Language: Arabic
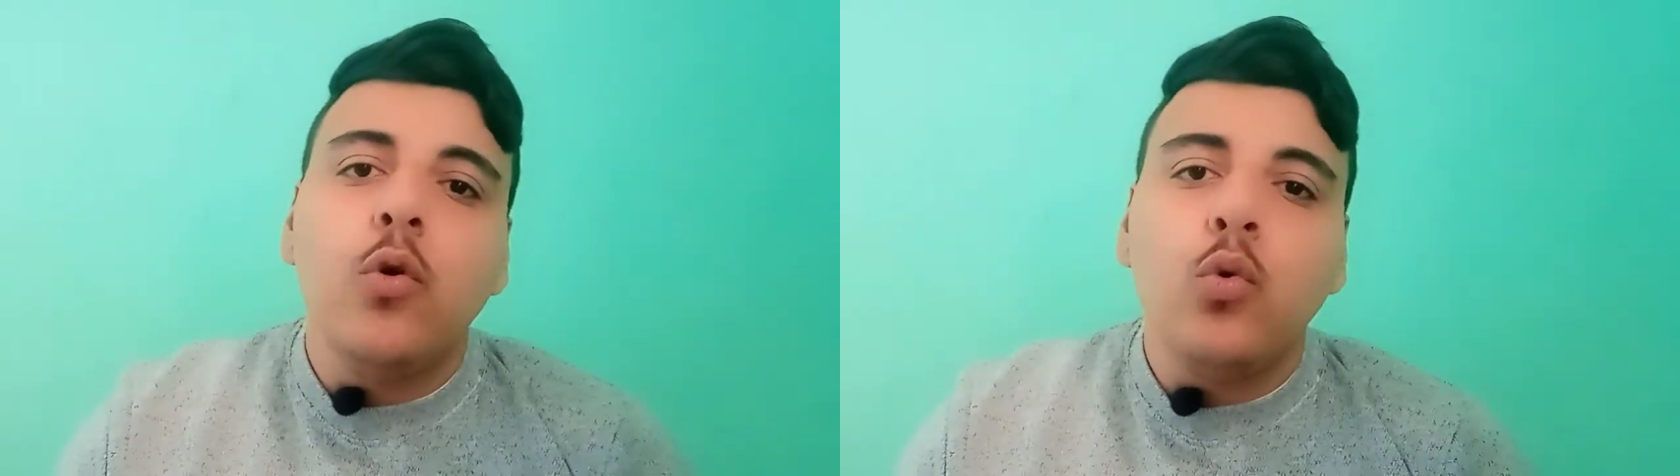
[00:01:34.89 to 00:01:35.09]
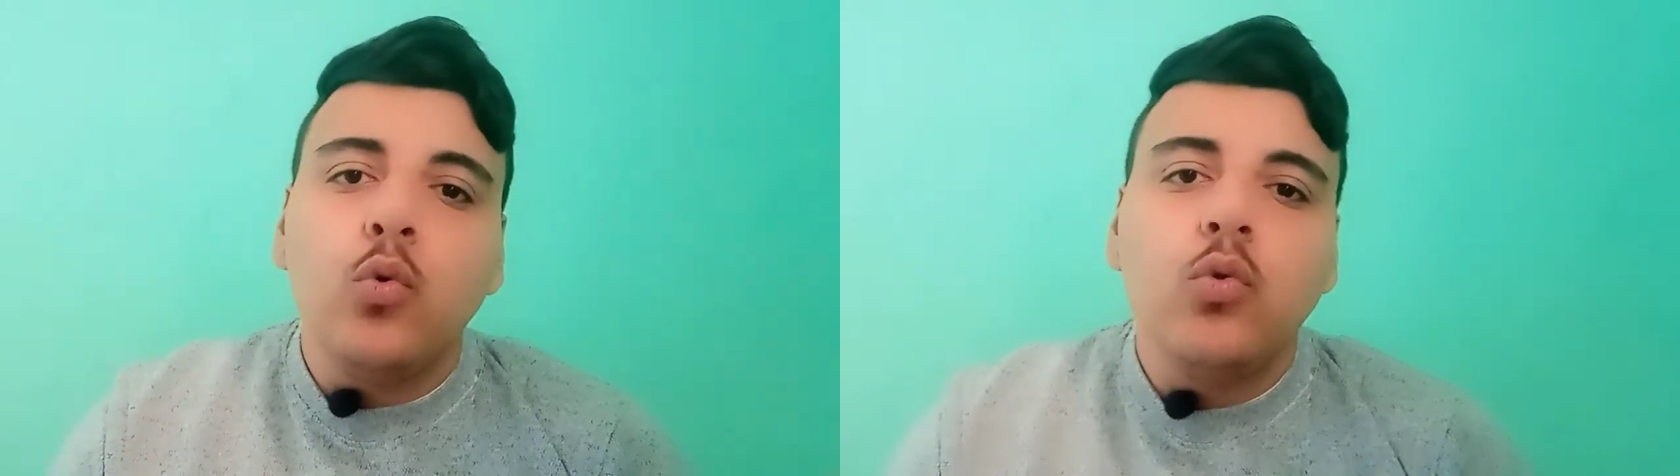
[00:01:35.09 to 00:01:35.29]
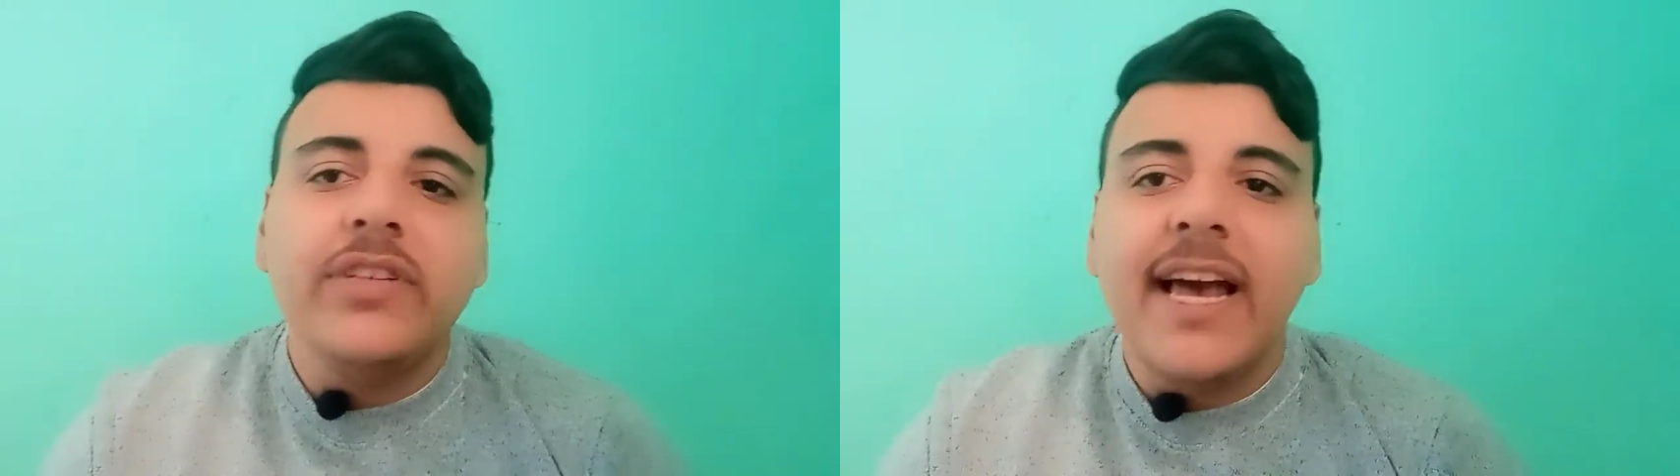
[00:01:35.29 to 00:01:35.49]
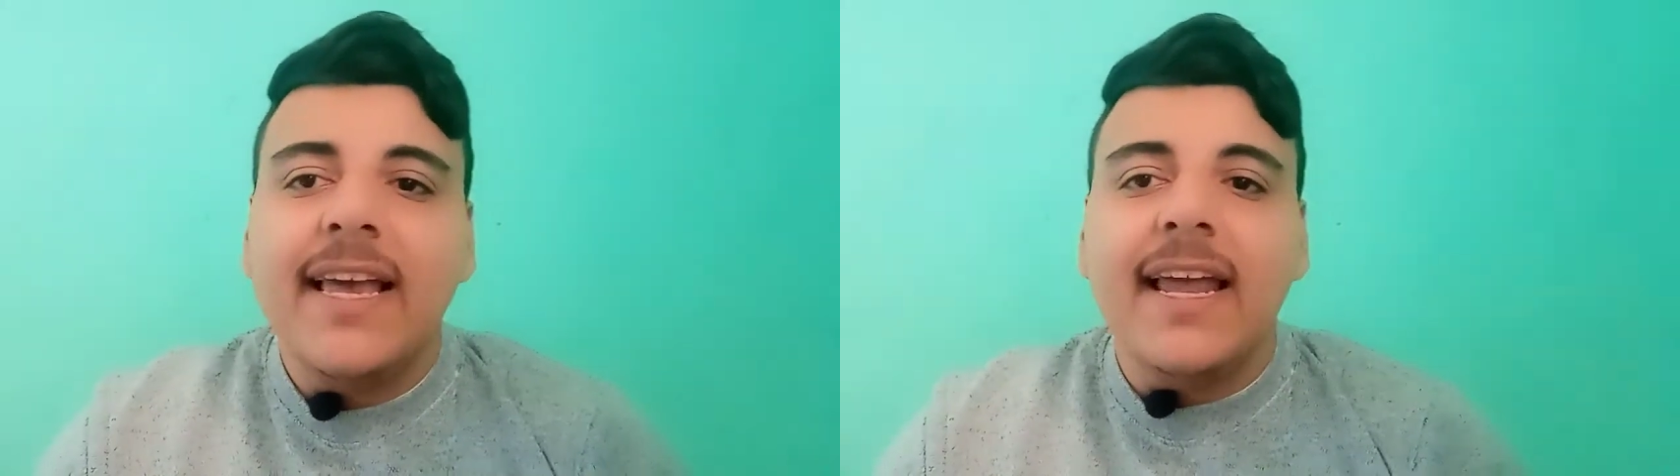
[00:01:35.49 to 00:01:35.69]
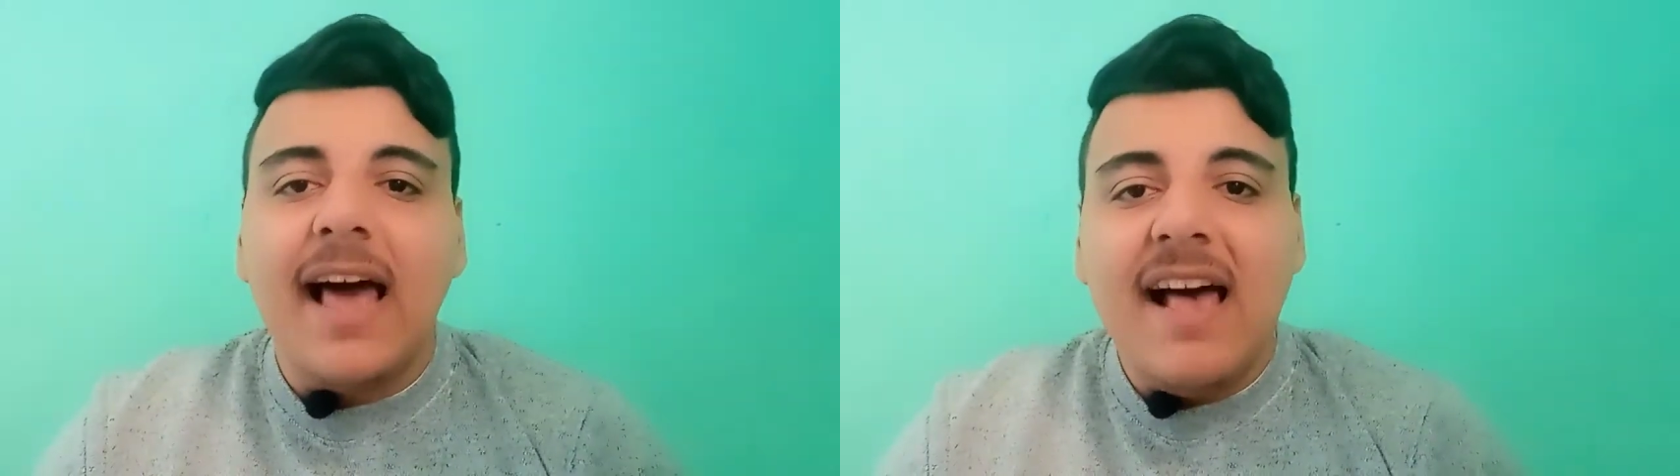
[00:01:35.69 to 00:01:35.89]
عروض
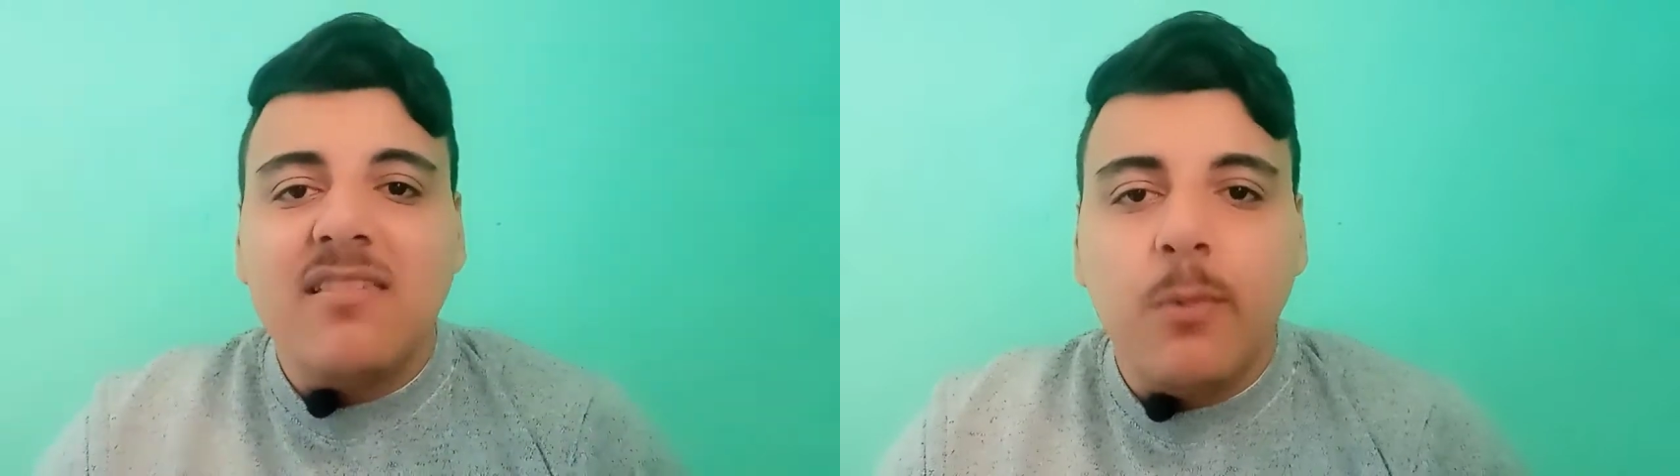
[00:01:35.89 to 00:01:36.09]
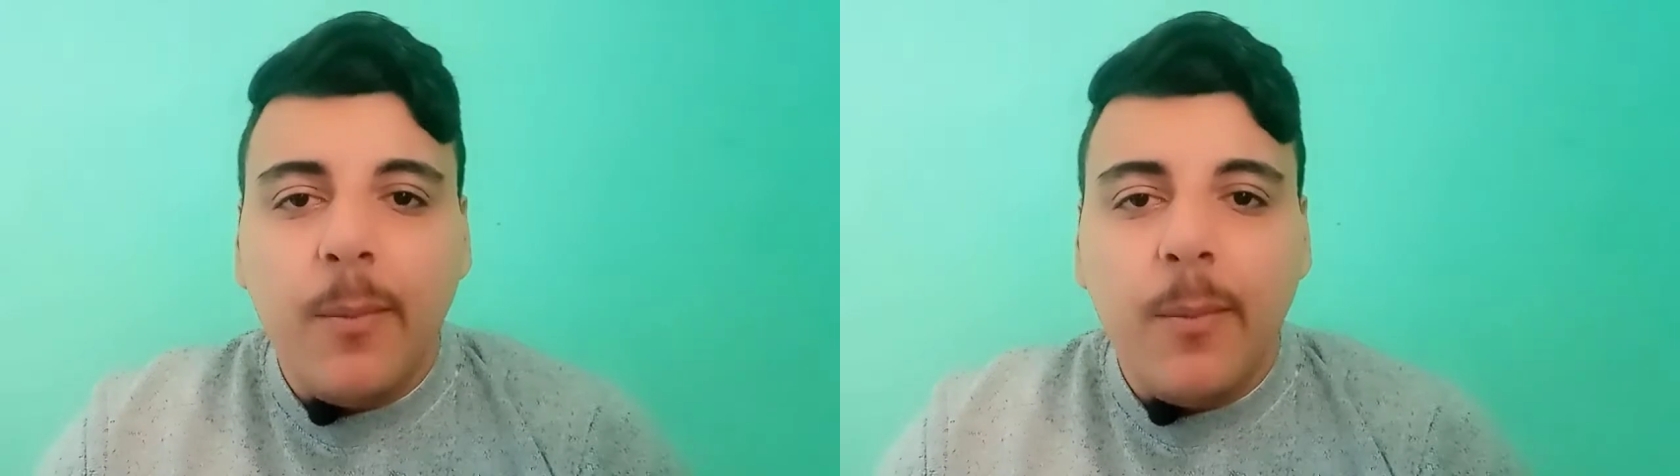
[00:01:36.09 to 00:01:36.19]
جايه لحازم